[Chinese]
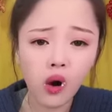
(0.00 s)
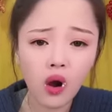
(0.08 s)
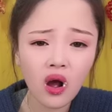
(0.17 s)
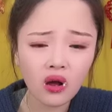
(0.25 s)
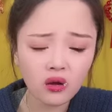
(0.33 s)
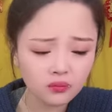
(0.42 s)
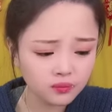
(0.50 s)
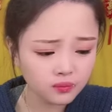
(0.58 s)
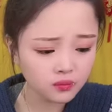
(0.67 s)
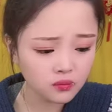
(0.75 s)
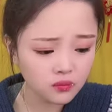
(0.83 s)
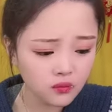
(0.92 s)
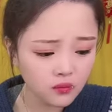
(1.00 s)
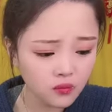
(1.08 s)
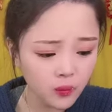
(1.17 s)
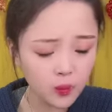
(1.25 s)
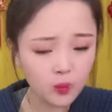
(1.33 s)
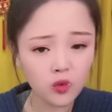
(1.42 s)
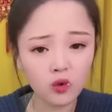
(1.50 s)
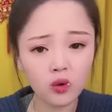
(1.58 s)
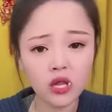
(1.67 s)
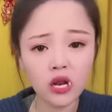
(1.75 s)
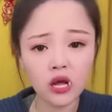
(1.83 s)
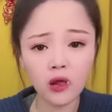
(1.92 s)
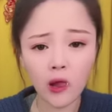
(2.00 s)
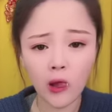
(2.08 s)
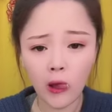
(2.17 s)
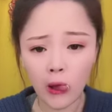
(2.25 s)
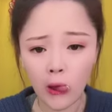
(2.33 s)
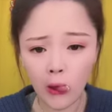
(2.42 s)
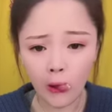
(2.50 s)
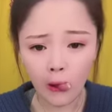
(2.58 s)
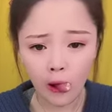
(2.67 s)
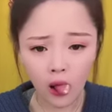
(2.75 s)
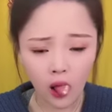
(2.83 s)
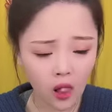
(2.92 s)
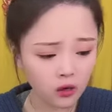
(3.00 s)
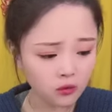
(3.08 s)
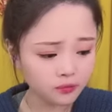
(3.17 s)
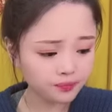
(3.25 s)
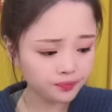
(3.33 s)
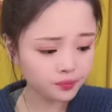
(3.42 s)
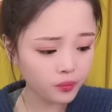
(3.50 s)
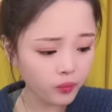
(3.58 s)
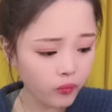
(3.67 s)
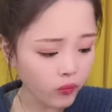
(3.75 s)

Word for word: 哥，哎，快点来！咋了，宝贝